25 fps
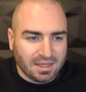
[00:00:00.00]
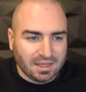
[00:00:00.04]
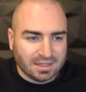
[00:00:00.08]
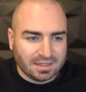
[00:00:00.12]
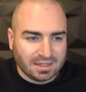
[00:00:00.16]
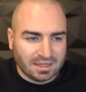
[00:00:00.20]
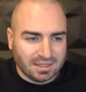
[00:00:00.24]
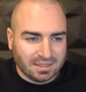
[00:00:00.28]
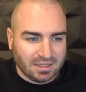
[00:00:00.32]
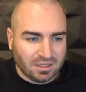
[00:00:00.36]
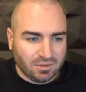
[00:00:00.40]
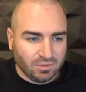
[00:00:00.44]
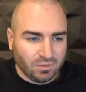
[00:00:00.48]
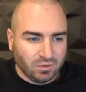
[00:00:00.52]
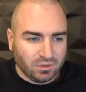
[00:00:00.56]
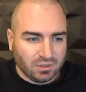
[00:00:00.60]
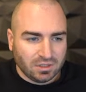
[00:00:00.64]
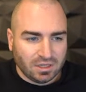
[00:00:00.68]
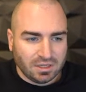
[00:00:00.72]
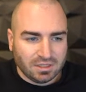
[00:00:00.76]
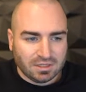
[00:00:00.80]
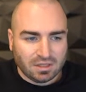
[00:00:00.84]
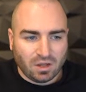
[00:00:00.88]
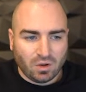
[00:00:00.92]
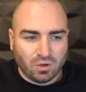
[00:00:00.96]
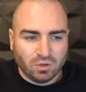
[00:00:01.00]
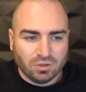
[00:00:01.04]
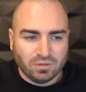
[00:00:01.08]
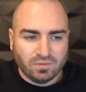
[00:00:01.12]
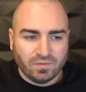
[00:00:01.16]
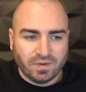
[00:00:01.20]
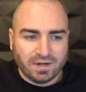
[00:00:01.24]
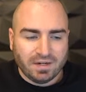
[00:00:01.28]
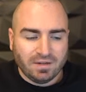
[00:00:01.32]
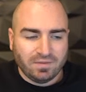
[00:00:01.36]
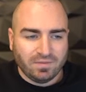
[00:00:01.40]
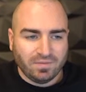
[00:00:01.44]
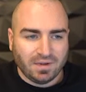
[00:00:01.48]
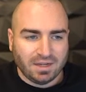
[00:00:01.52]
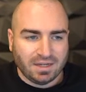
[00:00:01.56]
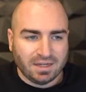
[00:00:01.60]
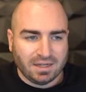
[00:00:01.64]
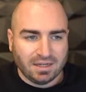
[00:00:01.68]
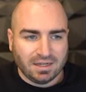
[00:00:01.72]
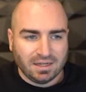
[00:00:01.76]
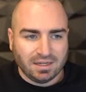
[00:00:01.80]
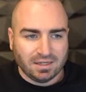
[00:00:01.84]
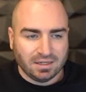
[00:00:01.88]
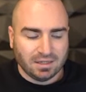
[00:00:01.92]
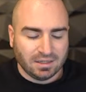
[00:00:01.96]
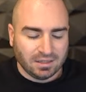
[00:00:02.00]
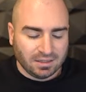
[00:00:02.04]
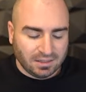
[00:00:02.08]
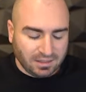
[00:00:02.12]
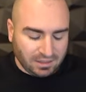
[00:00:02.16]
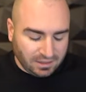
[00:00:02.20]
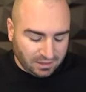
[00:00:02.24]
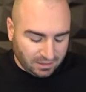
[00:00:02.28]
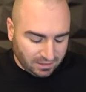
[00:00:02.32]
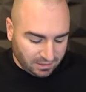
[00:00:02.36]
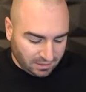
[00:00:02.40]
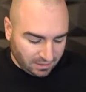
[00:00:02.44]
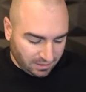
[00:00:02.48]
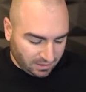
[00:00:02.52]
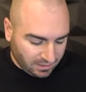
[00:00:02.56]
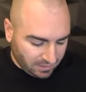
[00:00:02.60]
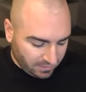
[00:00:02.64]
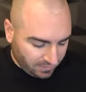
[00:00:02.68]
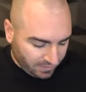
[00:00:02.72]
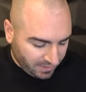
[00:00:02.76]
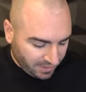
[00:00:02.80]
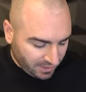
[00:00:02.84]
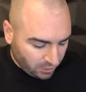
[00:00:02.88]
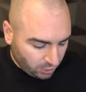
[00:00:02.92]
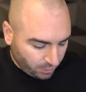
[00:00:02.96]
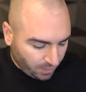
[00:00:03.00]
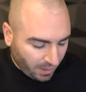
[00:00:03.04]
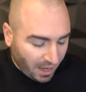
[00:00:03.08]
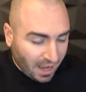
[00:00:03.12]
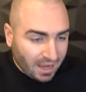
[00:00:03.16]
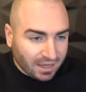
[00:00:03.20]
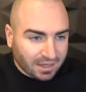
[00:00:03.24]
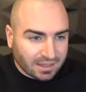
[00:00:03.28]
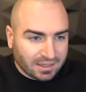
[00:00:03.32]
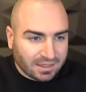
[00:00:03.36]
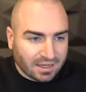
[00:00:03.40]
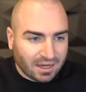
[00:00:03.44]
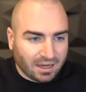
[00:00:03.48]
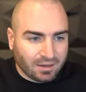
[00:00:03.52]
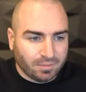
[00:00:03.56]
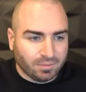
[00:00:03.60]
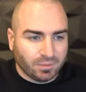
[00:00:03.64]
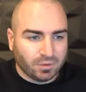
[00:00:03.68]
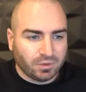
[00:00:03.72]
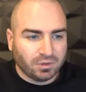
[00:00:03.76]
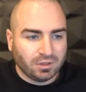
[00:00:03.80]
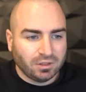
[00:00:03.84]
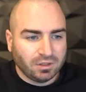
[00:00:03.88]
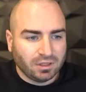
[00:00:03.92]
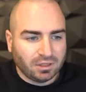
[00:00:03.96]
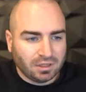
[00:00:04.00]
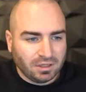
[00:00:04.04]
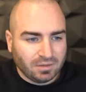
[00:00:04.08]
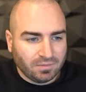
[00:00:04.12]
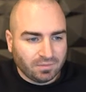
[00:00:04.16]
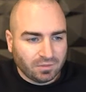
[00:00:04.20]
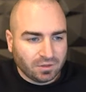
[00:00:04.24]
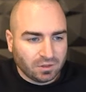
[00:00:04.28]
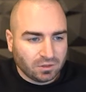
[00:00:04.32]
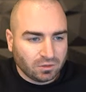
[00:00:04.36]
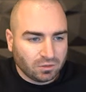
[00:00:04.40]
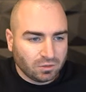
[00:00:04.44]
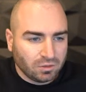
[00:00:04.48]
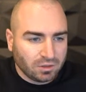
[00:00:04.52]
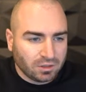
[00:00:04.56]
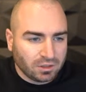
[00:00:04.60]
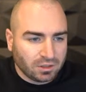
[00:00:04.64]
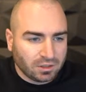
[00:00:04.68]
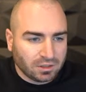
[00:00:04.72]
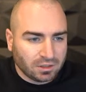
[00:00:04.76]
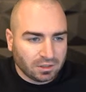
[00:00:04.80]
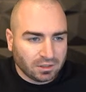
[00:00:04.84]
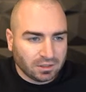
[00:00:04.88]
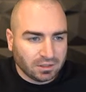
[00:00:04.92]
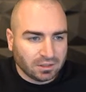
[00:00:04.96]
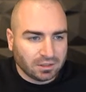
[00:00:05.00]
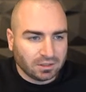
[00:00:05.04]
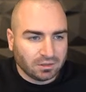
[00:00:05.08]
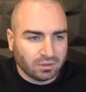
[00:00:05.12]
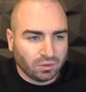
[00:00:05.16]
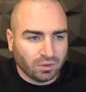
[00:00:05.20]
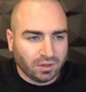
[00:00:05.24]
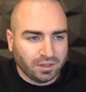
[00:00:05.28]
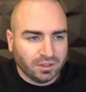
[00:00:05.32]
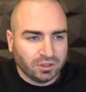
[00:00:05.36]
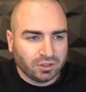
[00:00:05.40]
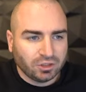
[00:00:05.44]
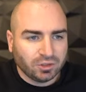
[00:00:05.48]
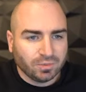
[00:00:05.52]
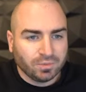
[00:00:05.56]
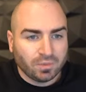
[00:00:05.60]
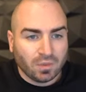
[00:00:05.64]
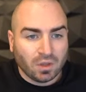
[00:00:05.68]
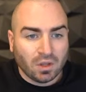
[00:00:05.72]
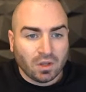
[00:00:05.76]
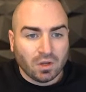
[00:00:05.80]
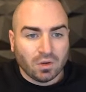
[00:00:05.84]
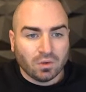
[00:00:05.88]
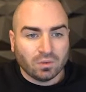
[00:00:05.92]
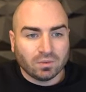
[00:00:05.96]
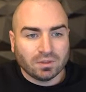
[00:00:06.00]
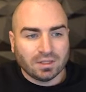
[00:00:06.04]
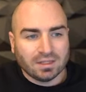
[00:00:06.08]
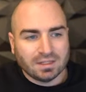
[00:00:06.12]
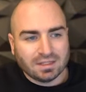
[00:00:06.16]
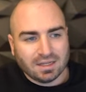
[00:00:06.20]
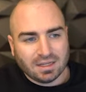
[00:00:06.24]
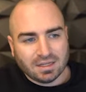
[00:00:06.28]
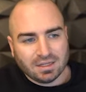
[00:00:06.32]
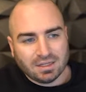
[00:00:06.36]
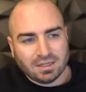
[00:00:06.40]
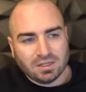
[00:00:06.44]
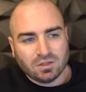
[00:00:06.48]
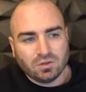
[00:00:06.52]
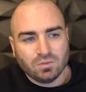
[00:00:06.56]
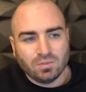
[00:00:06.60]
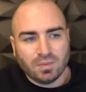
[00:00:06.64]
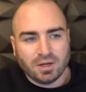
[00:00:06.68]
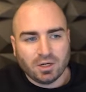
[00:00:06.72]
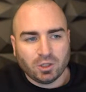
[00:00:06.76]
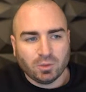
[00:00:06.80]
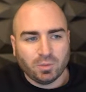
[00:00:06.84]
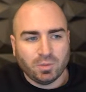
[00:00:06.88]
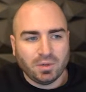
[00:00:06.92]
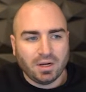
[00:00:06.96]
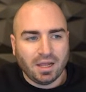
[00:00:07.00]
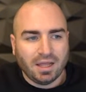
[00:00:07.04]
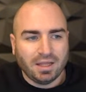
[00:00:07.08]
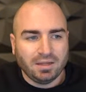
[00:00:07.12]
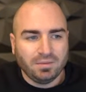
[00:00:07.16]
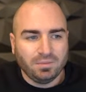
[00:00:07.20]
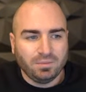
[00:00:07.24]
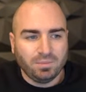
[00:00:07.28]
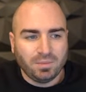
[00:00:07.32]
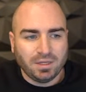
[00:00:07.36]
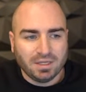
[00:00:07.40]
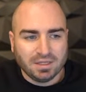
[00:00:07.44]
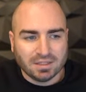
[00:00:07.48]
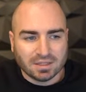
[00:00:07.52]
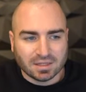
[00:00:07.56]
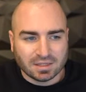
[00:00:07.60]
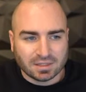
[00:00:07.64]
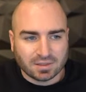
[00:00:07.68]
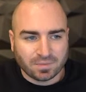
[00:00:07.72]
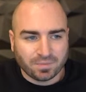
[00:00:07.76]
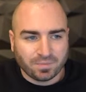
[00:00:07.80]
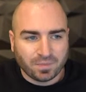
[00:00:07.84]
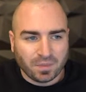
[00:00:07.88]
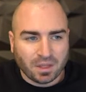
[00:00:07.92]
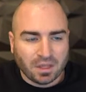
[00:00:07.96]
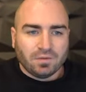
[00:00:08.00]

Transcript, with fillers: Das heißt, ich muss zuerst auswählen, welchen äh, welche Sprache ich haben möchte. Dann nehmen wir natürlich äh, Deutsch und dann sage ich zum Beispiel ein Business.